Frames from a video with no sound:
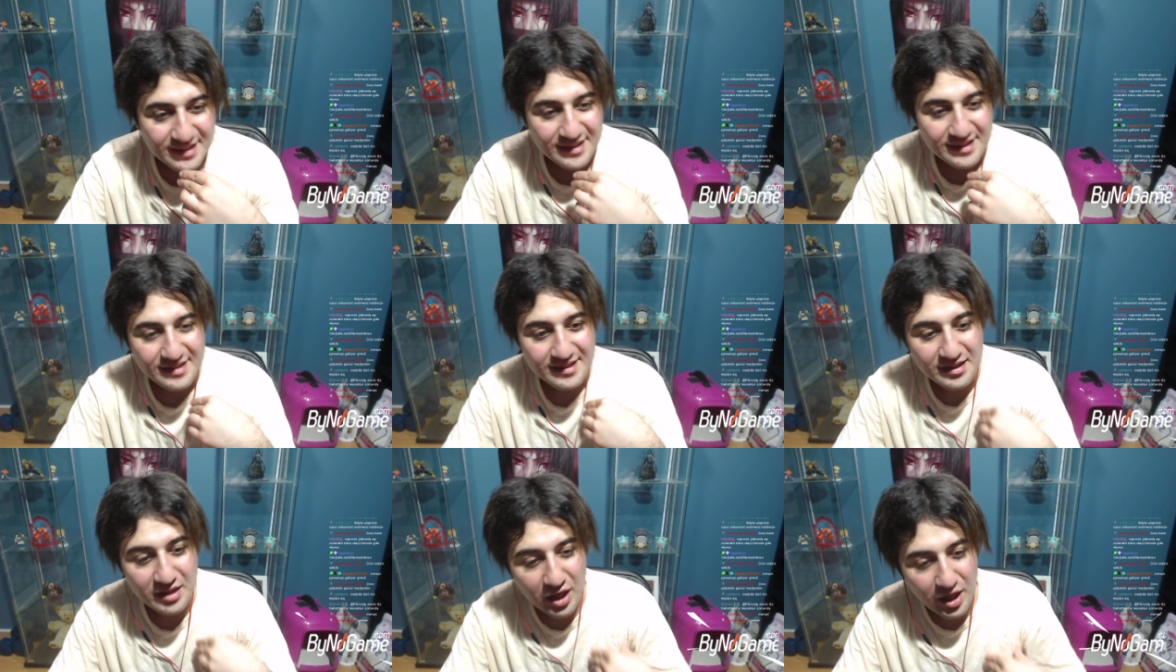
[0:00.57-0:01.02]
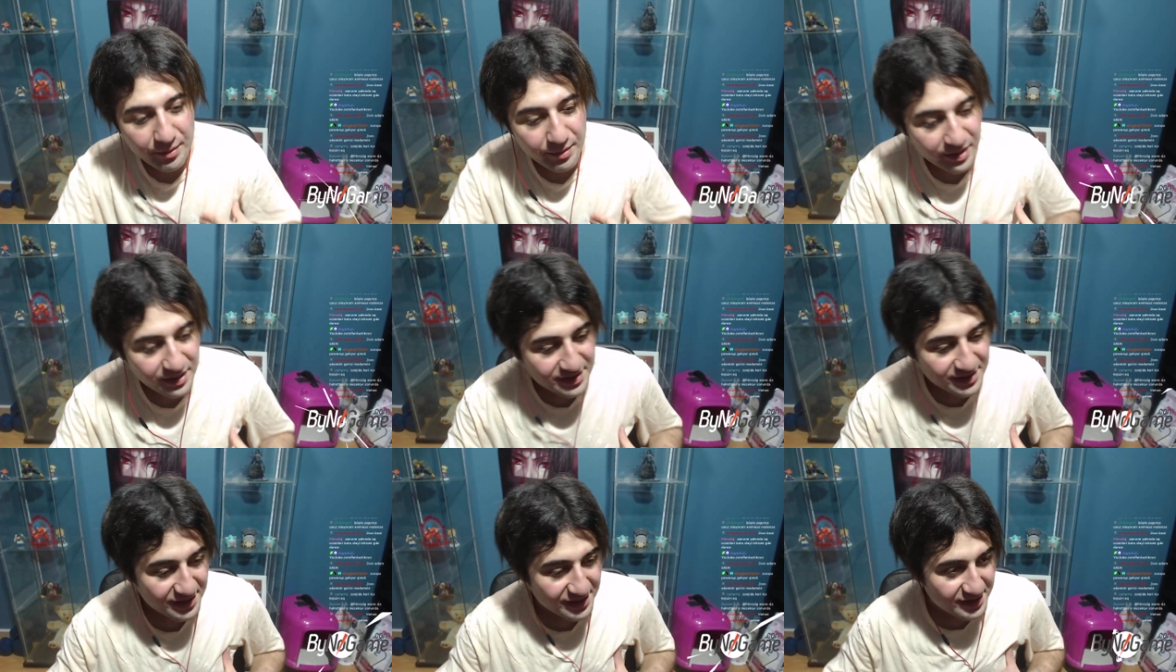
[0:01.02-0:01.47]
Ne
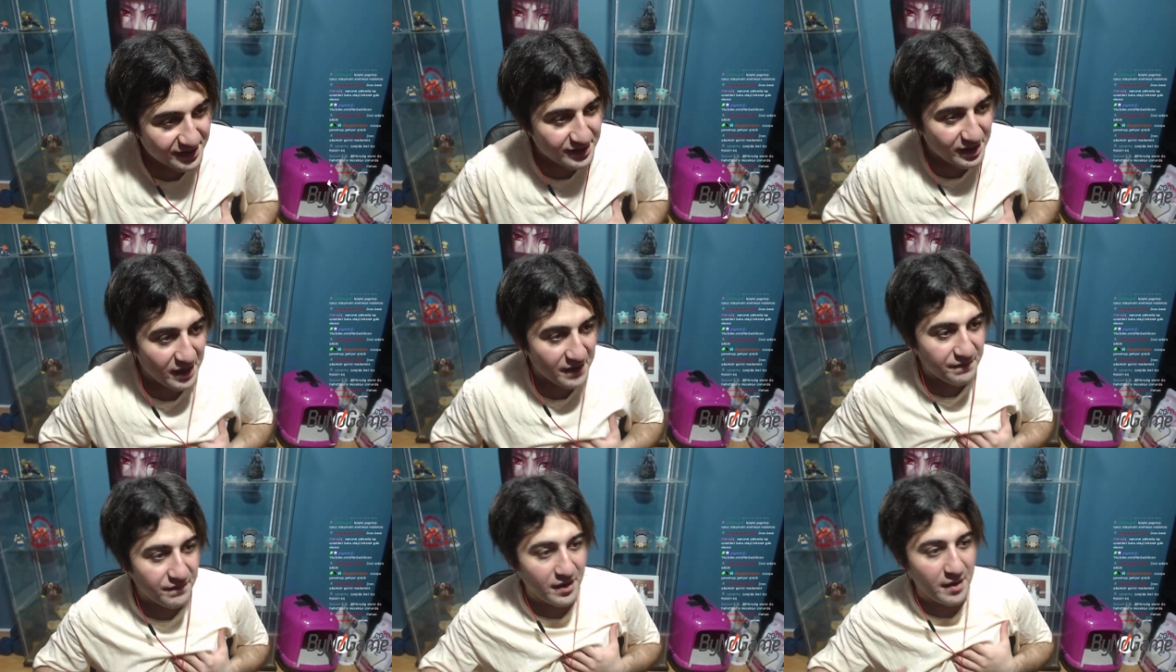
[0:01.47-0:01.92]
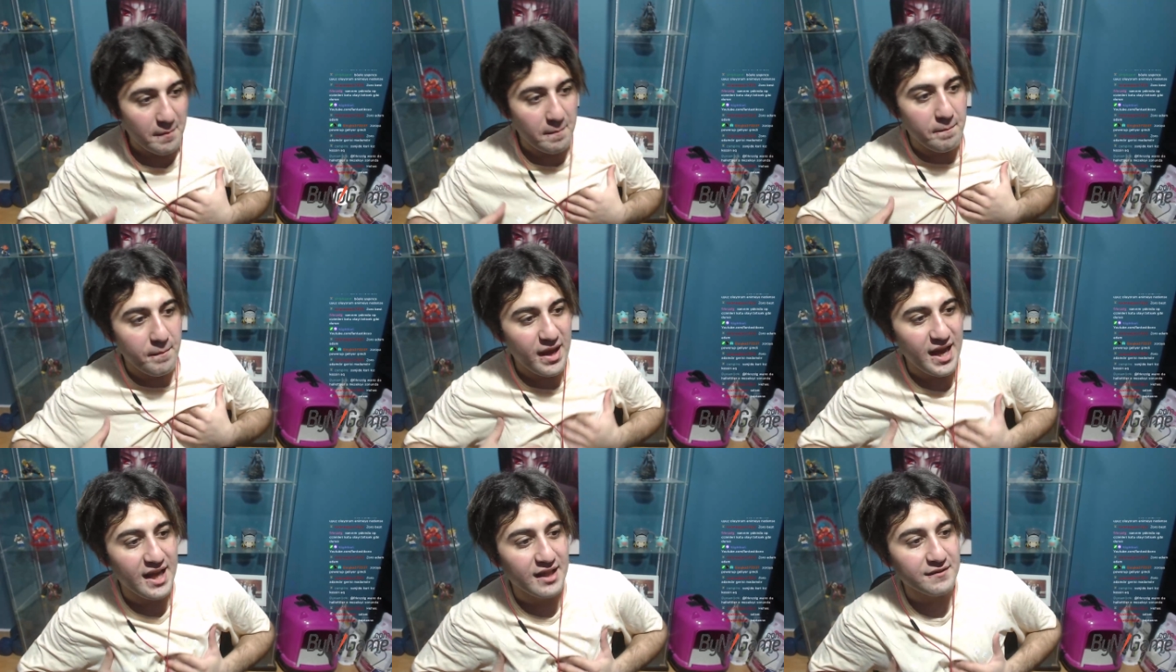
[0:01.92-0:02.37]
habersiniz tayfa?
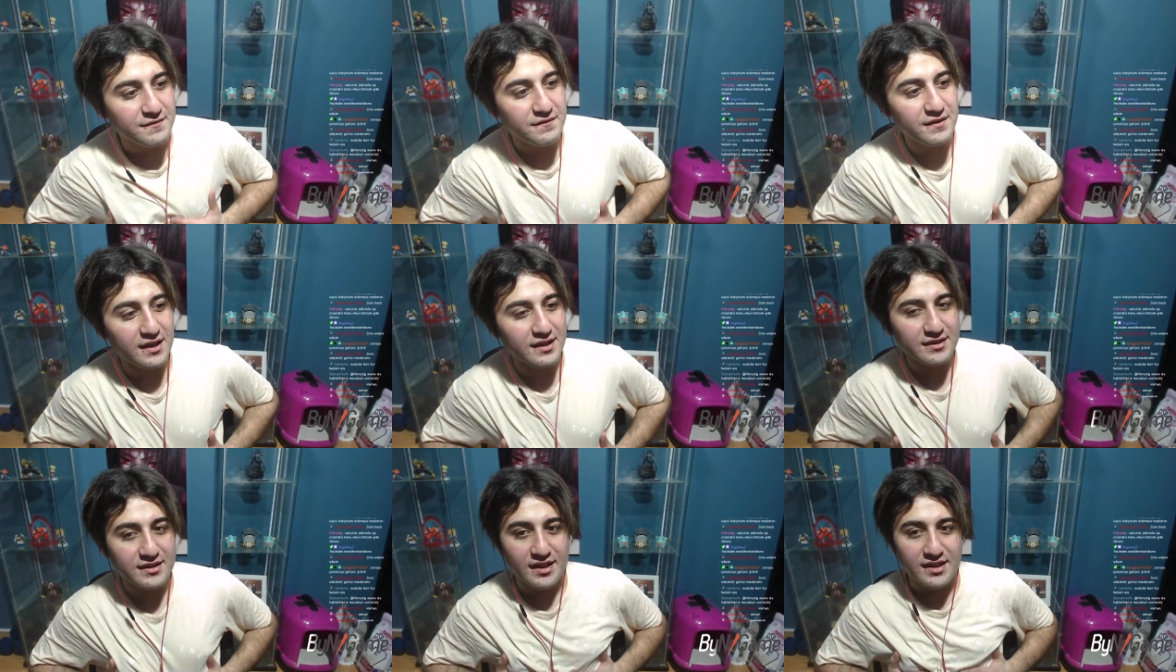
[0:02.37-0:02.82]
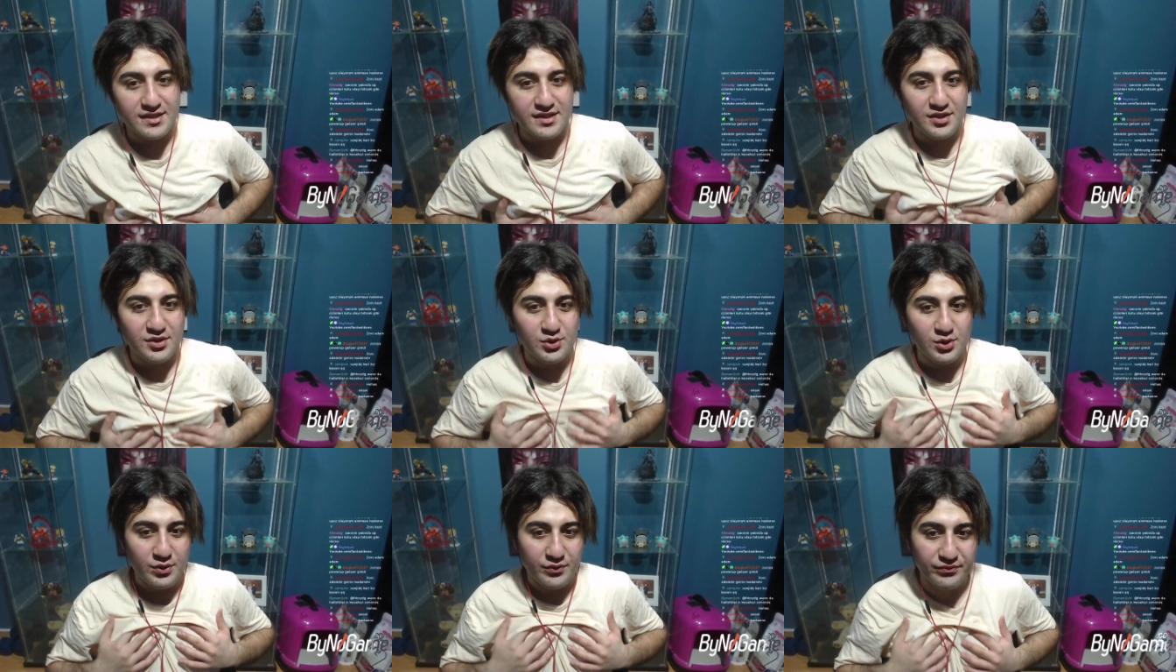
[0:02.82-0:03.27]
Ben
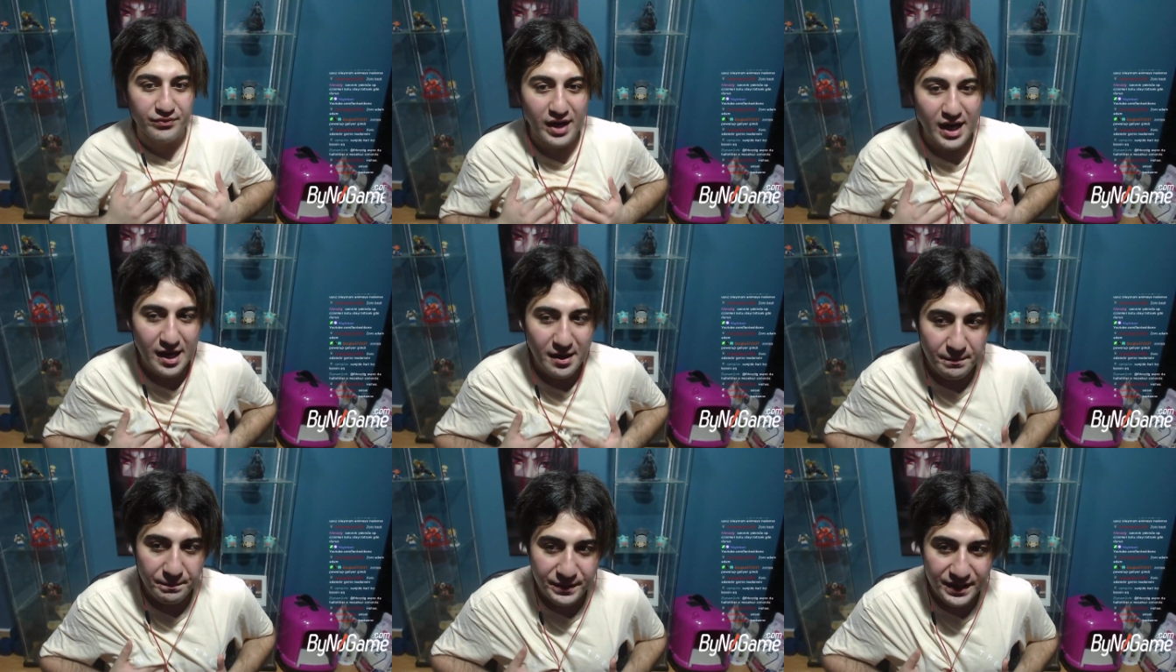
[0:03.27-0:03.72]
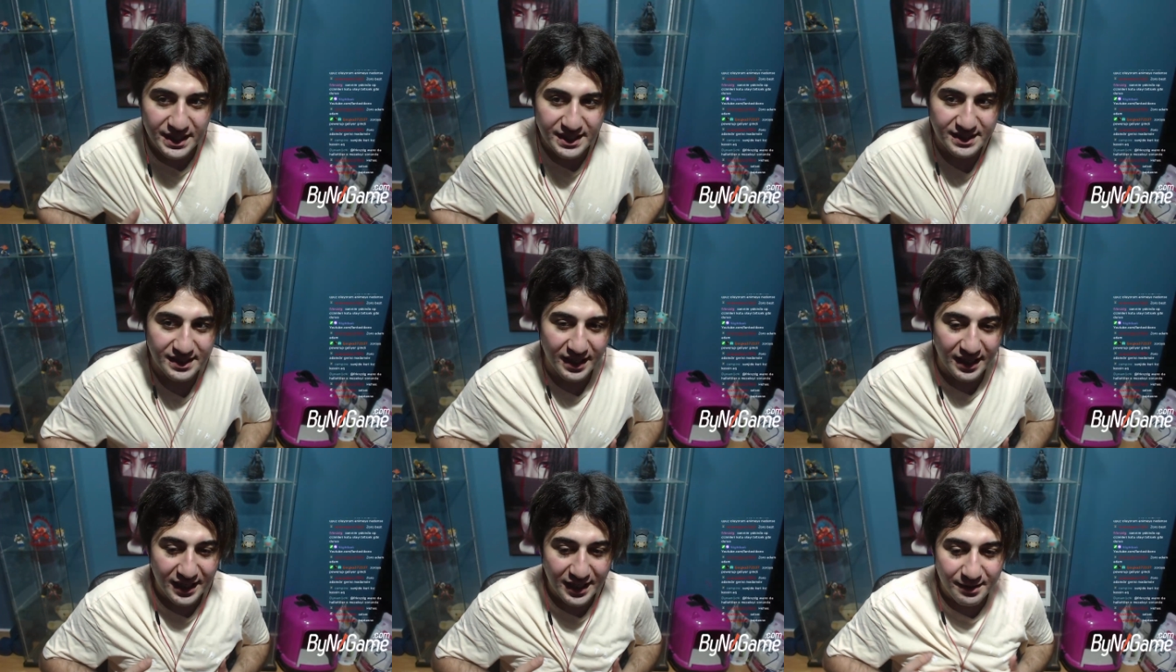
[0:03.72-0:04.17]
Fantastikcio. One
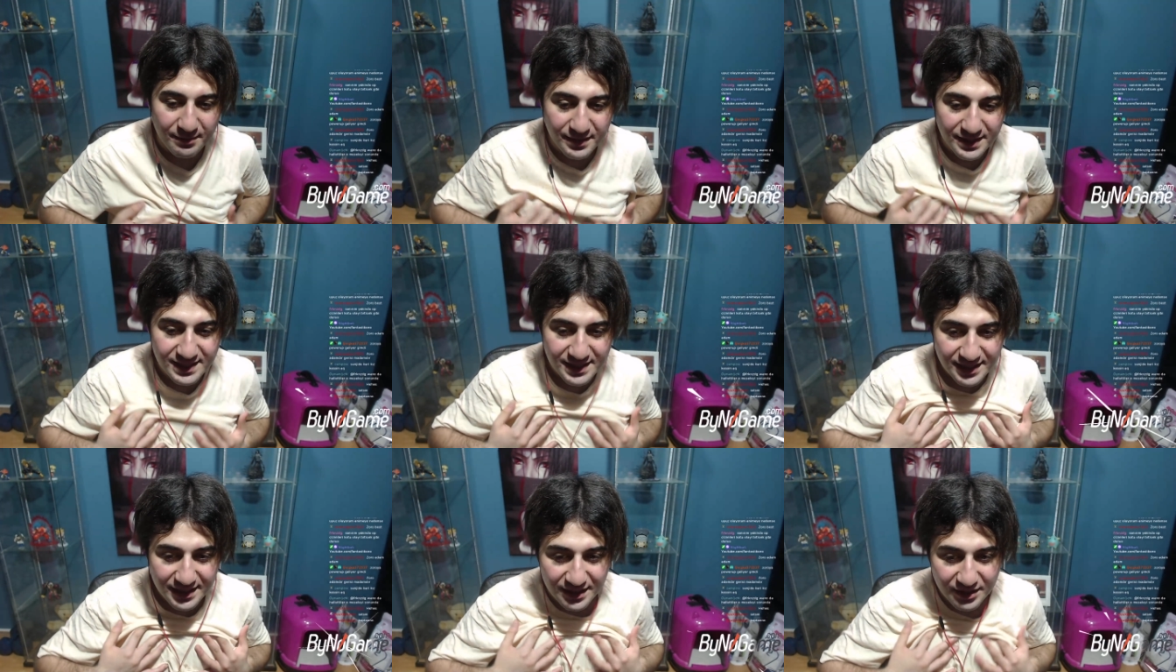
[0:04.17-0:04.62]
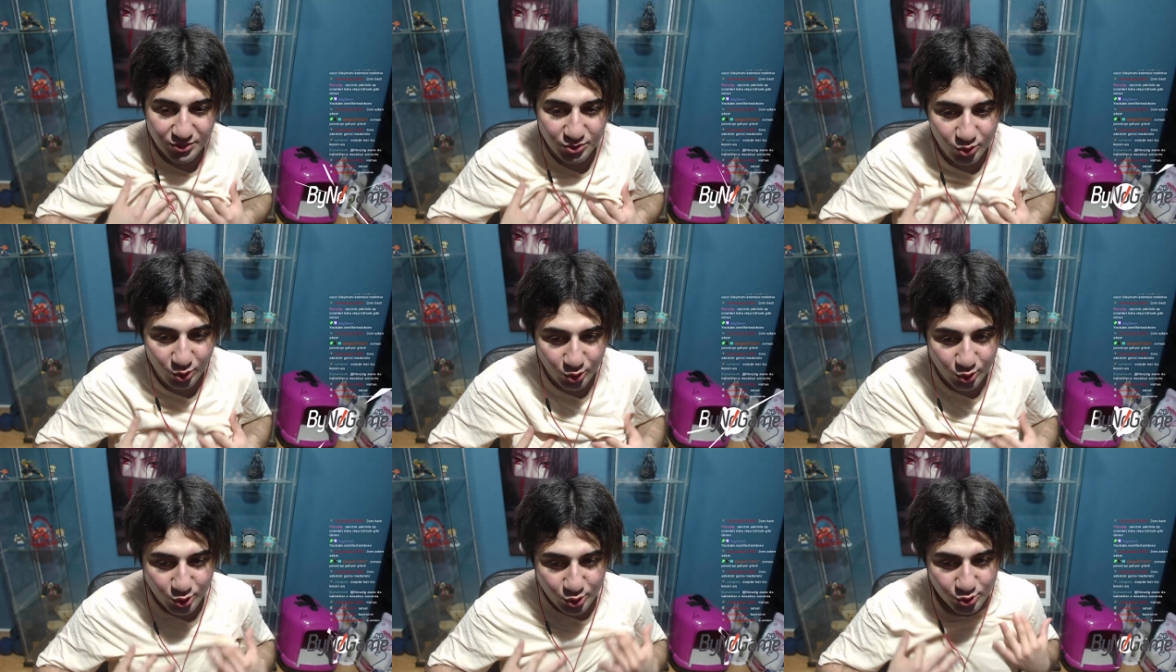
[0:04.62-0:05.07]
Piece animesinin
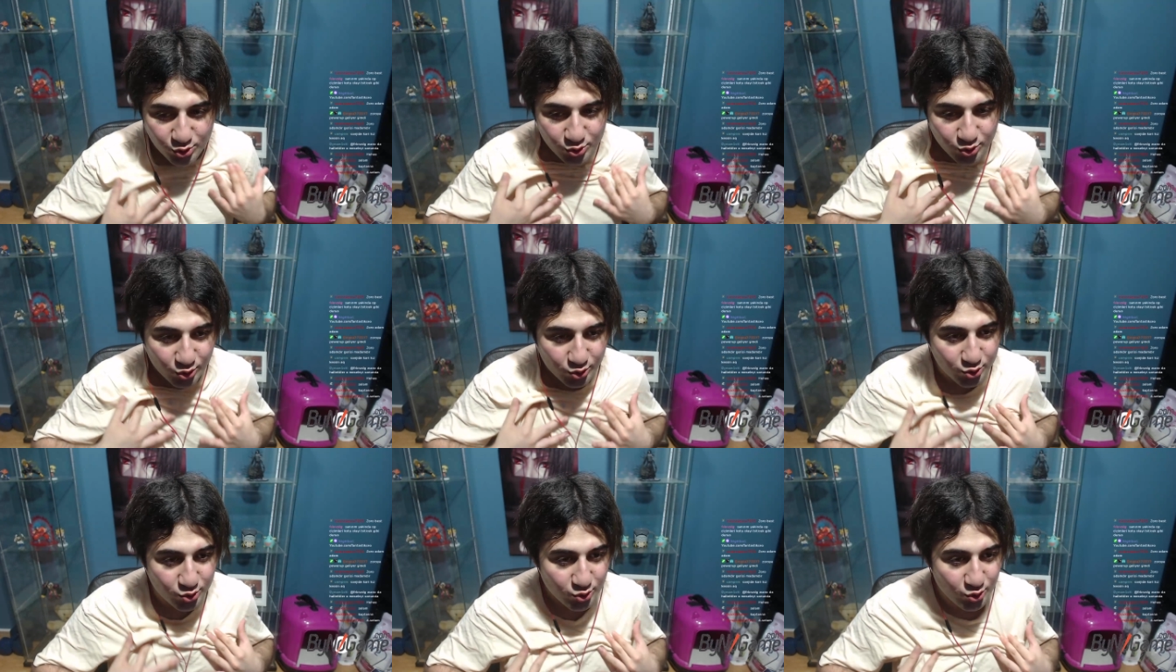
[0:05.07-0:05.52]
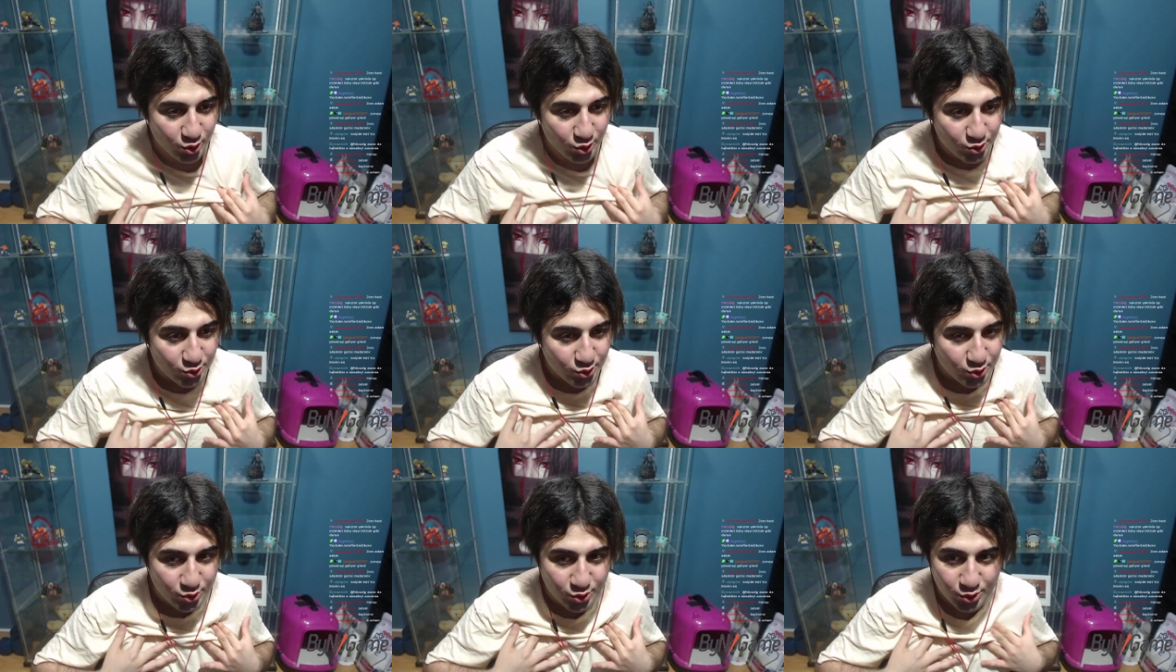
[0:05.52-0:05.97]
934.